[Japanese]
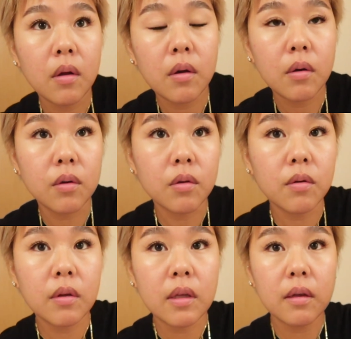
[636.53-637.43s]
の
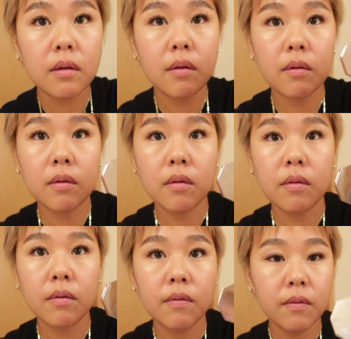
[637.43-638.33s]

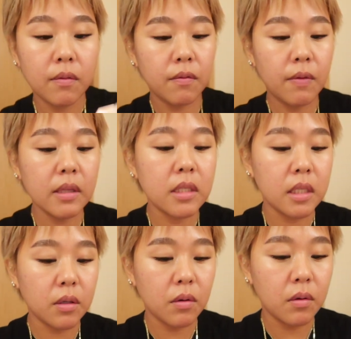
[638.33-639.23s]

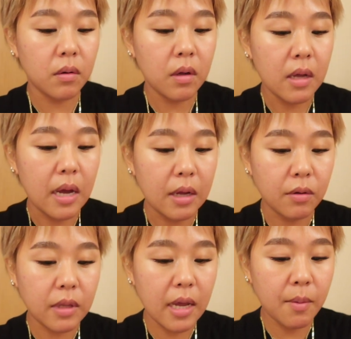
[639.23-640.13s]
フェンティのあ
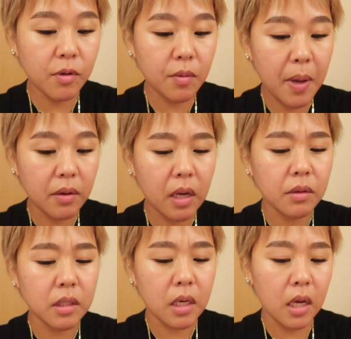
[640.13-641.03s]
の
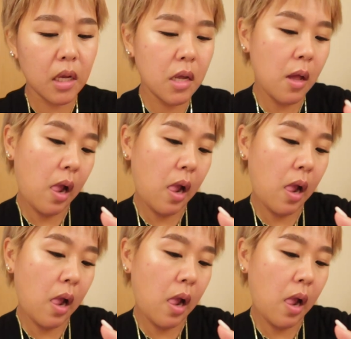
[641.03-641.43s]
ダイヤモンドパウダーじゃない